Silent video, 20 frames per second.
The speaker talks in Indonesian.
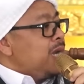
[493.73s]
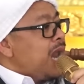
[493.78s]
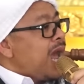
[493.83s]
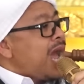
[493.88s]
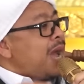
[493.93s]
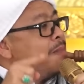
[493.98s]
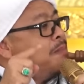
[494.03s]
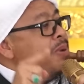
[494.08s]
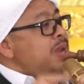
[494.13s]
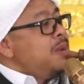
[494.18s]

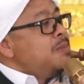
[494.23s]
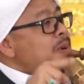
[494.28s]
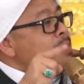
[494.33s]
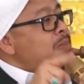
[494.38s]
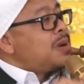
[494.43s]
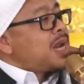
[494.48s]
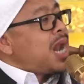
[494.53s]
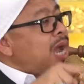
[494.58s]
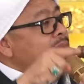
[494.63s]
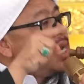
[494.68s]
Nabi
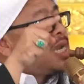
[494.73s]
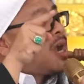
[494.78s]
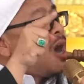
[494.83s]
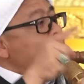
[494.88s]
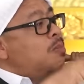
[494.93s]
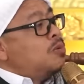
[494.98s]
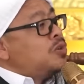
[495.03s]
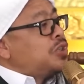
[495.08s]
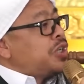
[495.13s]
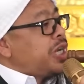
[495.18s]
memerangi
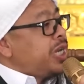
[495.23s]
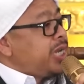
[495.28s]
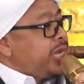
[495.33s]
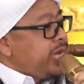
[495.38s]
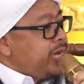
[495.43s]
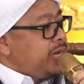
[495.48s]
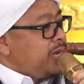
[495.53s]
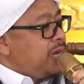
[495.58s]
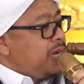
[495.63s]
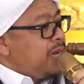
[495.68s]
kaum
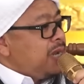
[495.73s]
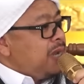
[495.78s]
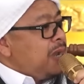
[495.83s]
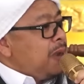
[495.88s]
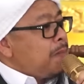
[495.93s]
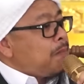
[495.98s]
musyrikin